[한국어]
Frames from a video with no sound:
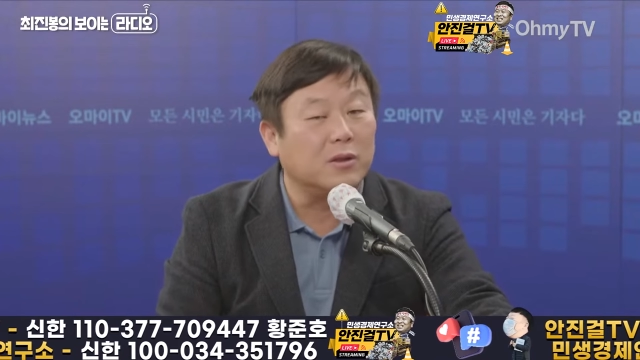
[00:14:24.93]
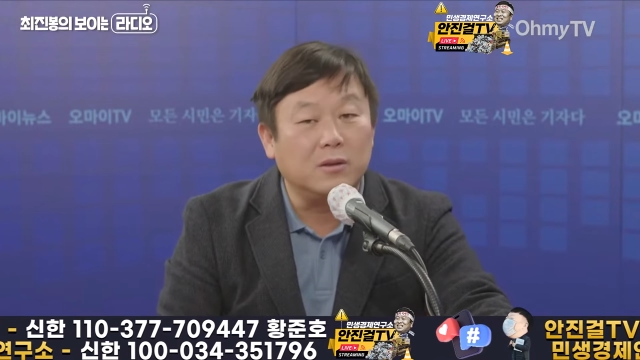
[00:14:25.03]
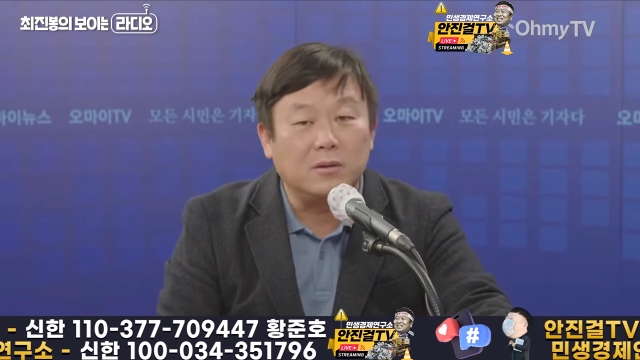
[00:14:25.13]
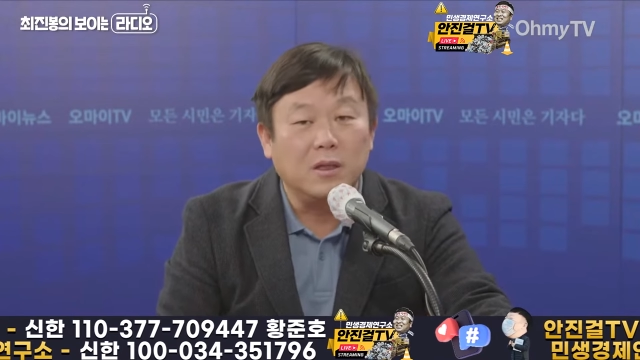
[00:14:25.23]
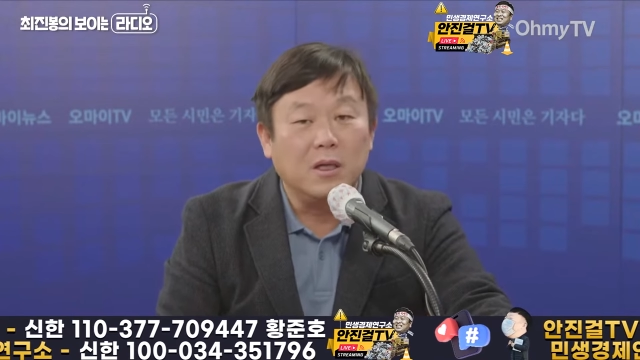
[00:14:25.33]

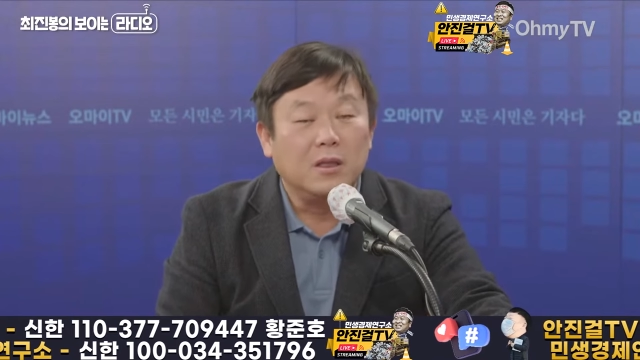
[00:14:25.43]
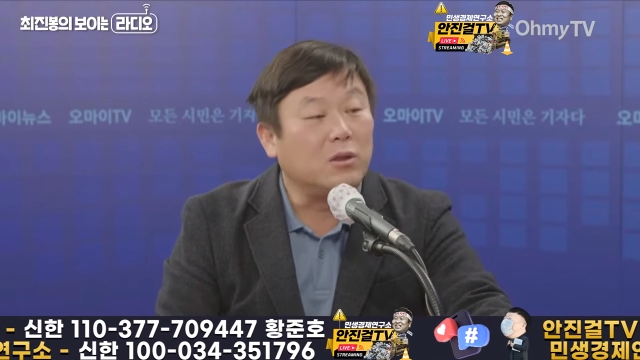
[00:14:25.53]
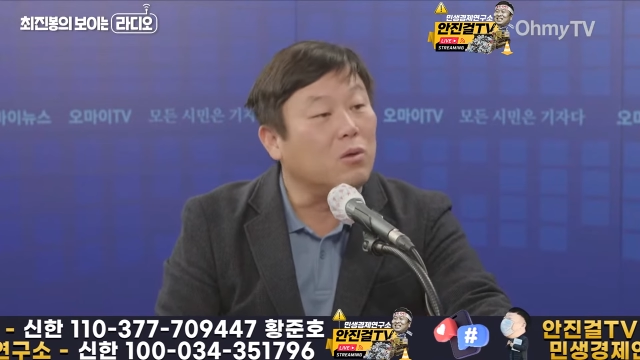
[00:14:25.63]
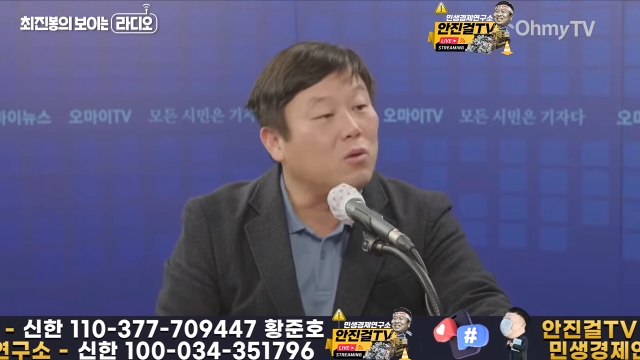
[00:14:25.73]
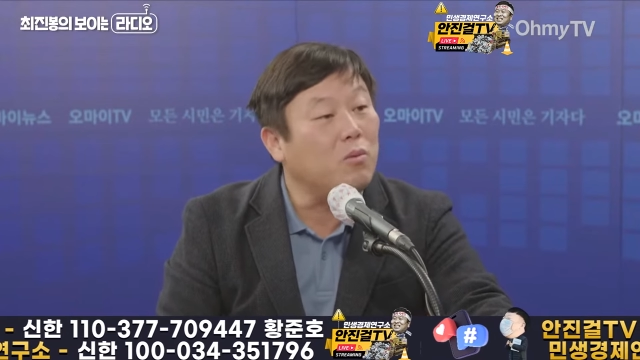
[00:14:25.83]
저는 그러니까.
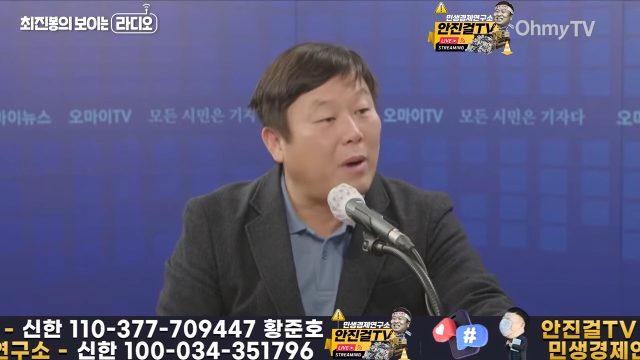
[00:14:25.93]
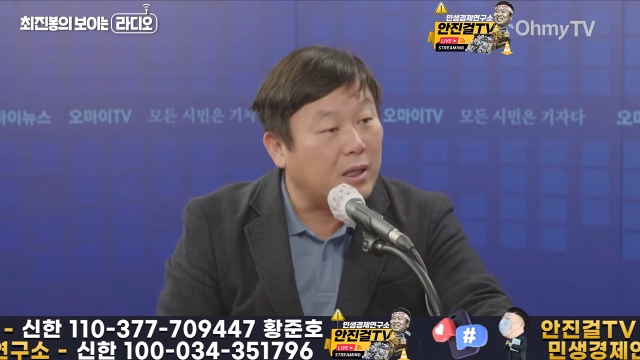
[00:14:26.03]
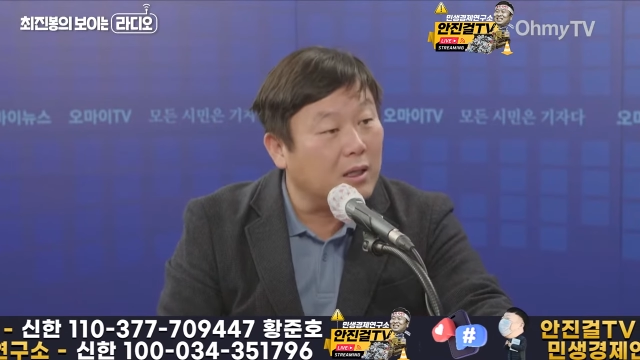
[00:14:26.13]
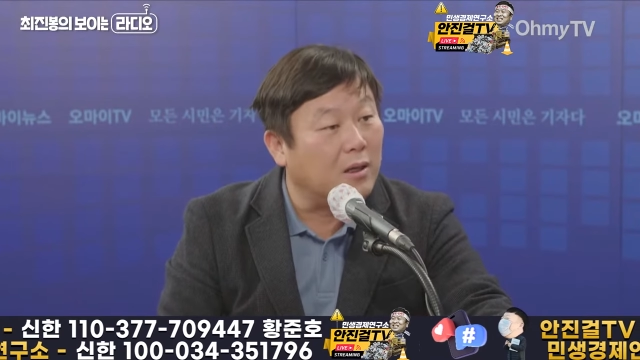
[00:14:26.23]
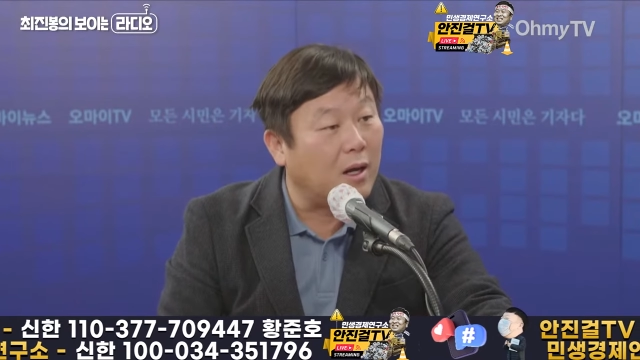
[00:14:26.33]
정권
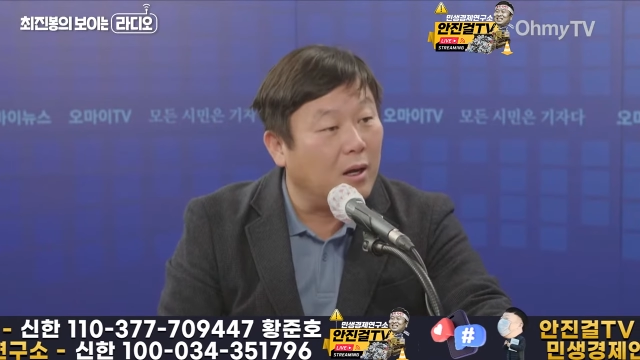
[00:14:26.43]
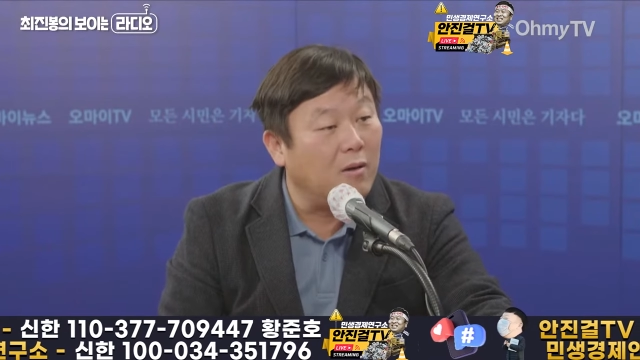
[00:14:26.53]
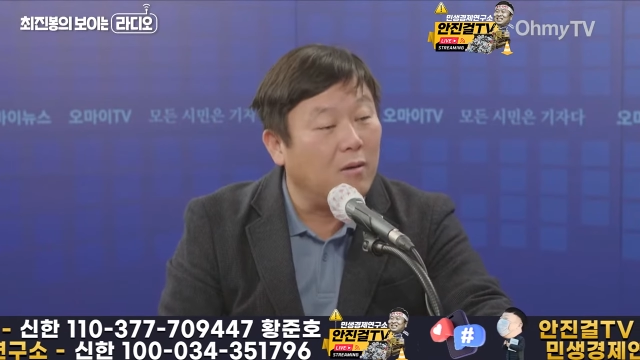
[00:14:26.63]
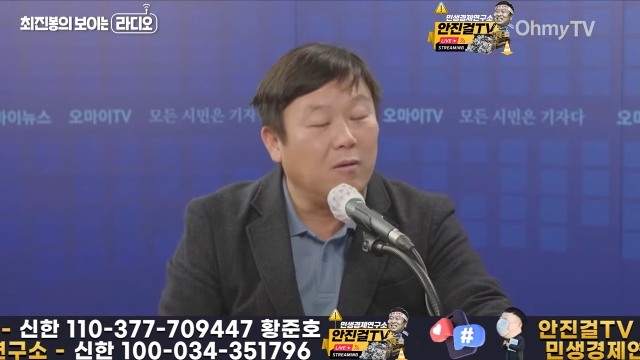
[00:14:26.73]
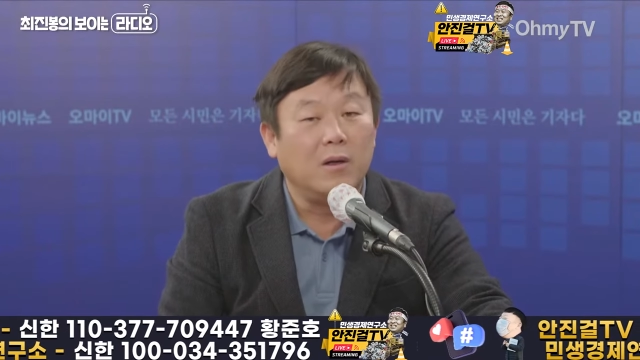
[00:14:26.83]

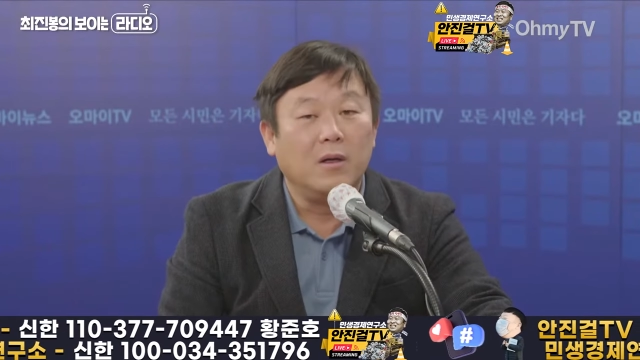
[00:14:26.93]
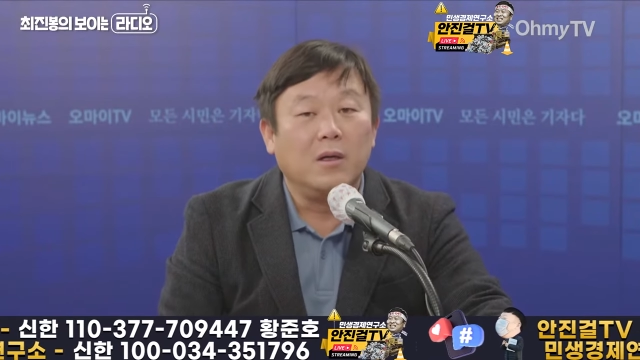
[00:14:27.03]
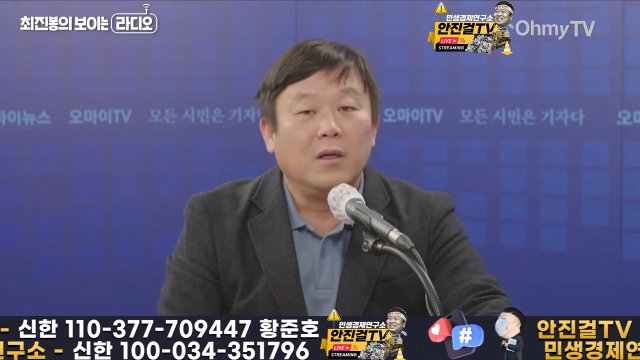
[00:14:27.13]
바뀌거나요. 음. 음.